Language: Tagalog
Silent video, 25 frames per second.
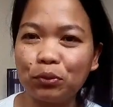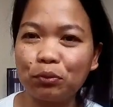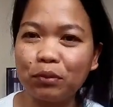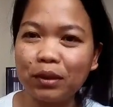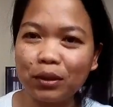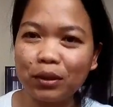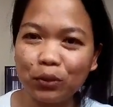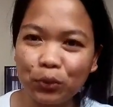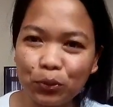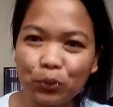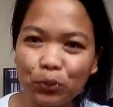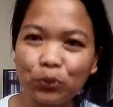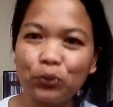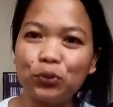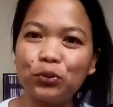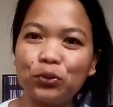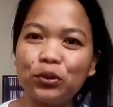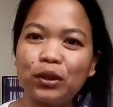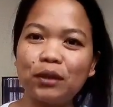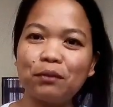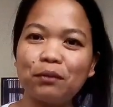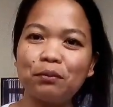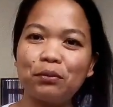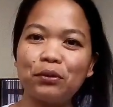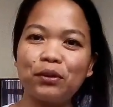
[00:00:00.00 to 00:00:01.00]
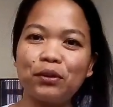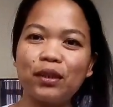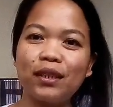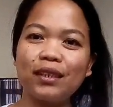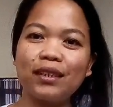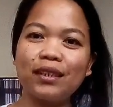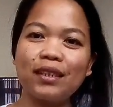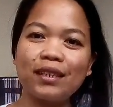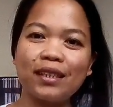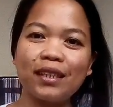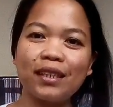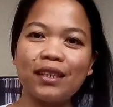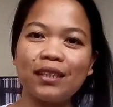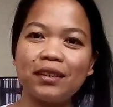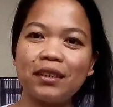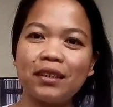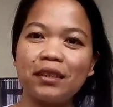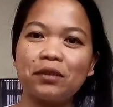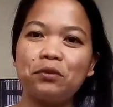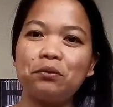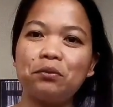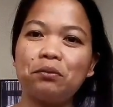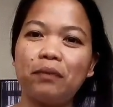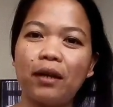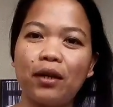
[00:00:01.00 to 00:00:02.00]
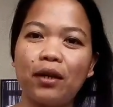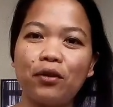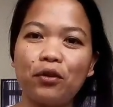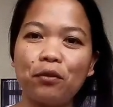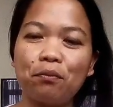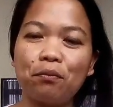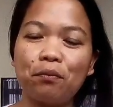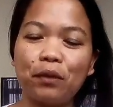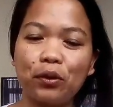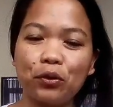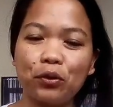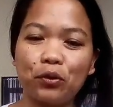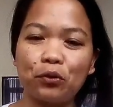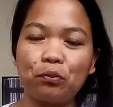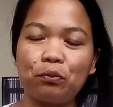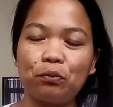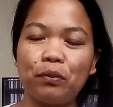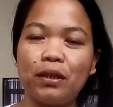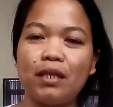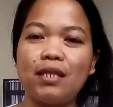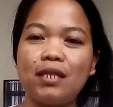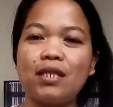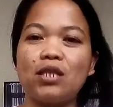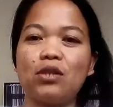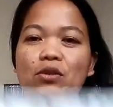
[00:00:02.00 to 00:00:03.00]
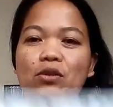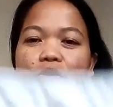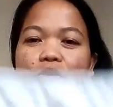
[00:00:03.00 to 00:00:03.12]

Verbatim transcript: matutunan po natin talaga kung paano pagtupik. So,